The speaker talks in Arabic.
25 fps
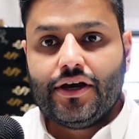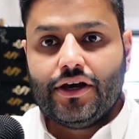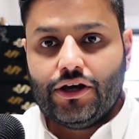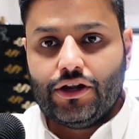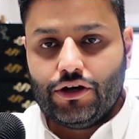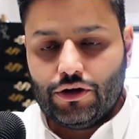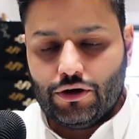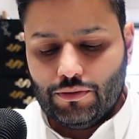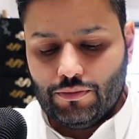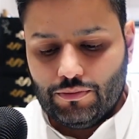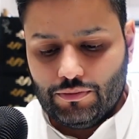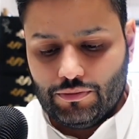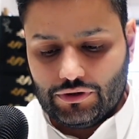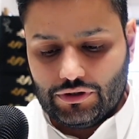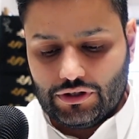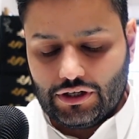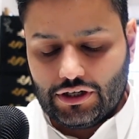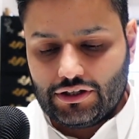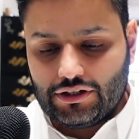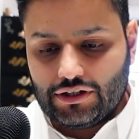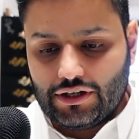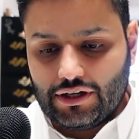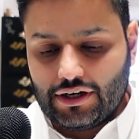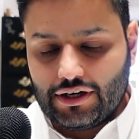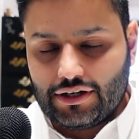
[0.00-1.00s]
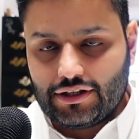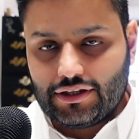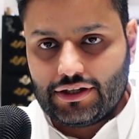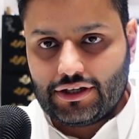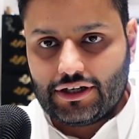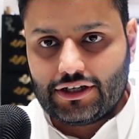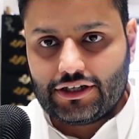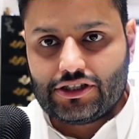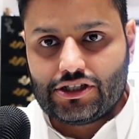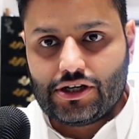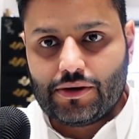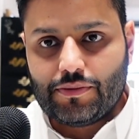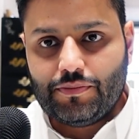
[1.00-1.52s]
انهم تقدر
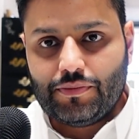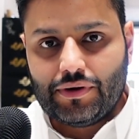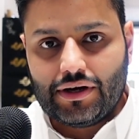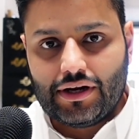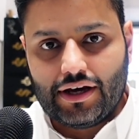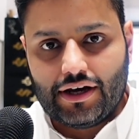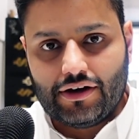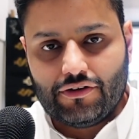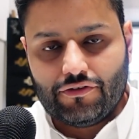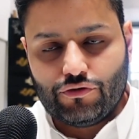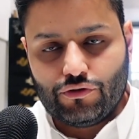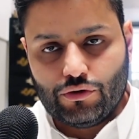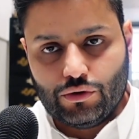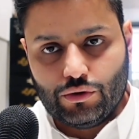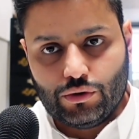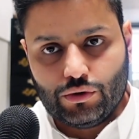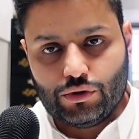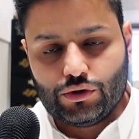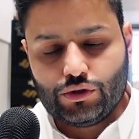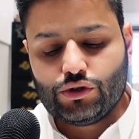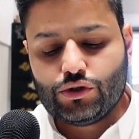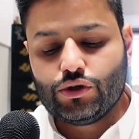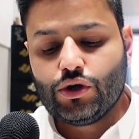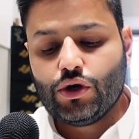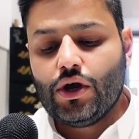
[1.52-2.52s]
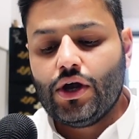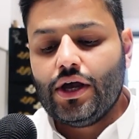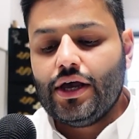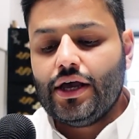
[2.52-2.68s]
تكسب منها فلوس